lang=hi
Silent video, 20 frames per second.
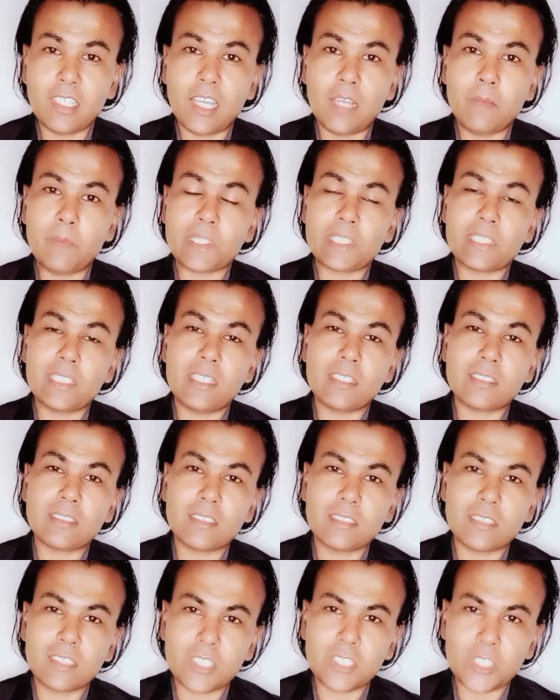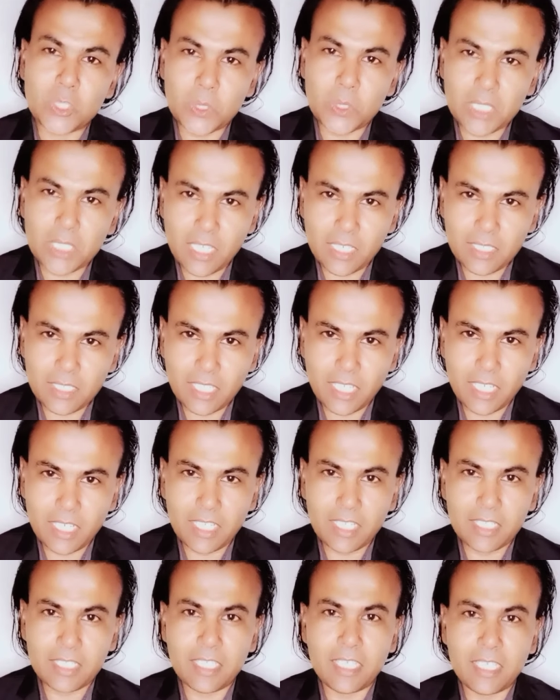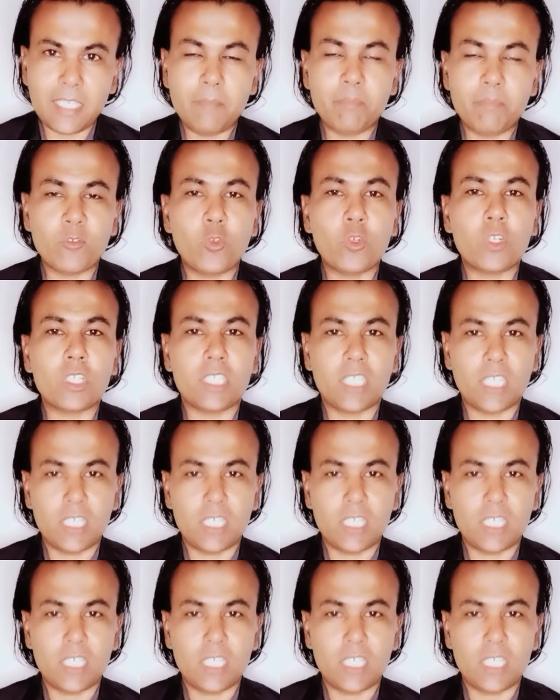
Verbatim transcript: आप इतने अरसे से जद्दोजहद कर रहे थे वो या,